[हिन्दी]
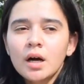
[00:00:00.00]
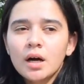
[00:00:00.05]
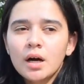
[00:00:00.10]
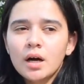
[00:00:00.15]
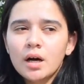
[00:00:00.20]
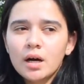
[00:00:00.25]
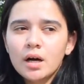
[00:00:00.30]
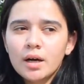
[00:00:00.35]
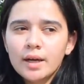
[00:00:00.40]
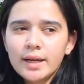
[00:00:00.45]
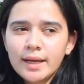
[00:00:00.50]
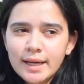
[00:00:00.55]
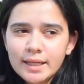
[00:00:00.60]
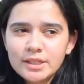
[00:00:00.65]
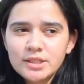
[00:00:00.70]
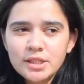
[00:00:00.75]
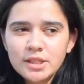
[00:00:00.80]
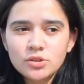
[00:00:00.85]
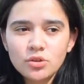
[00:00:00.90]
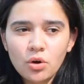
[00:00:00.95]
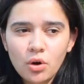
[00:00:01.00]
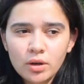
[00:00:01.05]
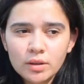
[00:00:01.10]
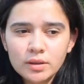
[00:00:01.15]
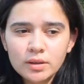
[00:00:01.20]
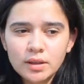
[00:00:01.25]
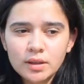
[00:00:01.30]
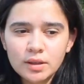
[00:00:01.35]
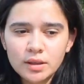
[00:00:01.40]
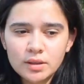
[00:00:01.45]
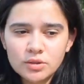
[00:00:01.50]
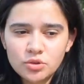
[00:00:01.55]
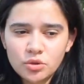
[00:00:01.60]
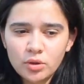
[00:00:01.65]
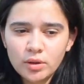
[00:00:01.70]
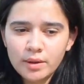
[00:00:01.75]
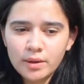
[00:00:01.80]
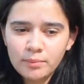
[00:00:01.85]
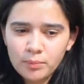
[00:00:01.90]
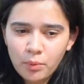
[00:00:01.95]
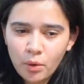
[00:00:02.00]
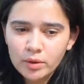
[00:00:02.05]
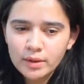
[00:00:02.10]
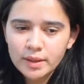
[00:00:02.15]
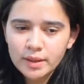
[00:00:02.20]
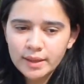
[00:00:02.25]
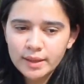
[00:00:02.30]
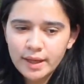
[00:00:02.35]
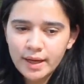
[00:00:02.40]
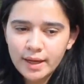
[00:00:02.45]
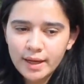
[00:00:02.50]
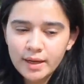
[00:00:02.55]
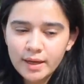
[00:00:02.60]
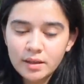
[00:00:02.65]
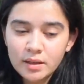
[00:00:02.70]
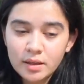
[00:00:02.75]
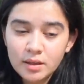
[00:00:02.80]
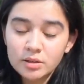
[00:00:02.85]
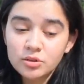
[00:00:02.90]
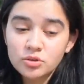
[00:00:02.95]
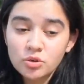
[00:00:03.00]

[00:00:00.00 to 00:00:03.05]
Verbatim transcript: एक चीज़ और जो इम्पॉर्टेंट है